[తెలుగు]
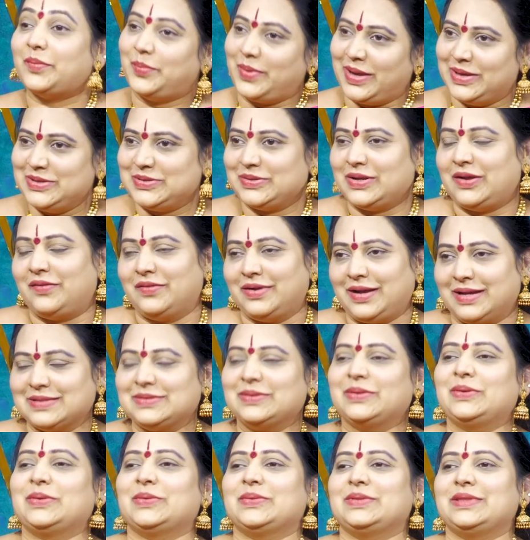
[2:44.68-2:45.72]
సంపాదించుకునే
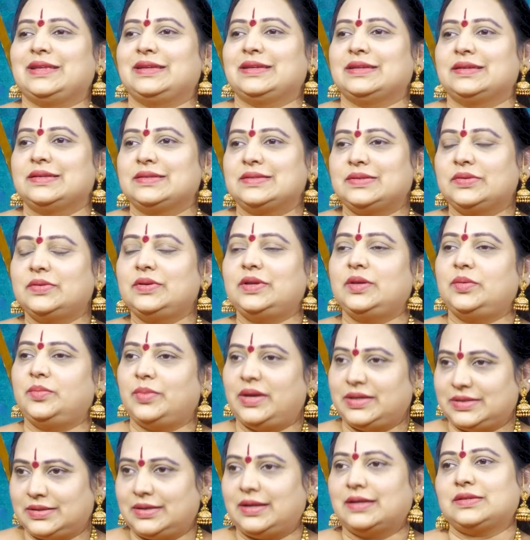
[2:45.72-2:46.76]
అవకాశం కూడా ఉంది సో ఈ
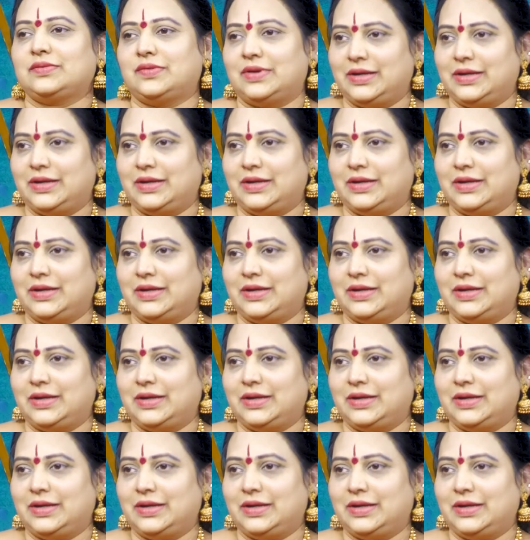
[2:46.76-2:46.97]
మేషరాశి